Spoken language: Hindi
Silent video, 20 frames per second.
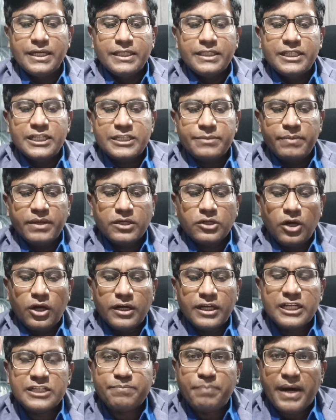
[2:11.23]
जिसमें
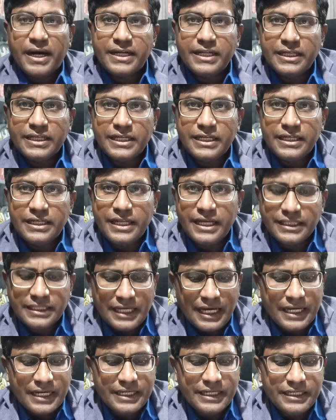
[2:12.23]
कांग्रेस पार्टी की
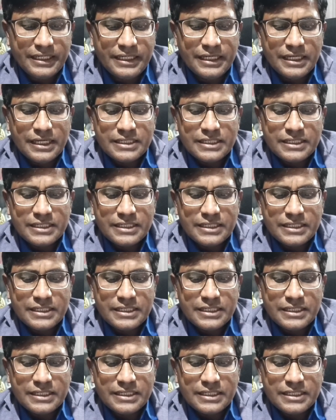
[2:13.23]
नेता रही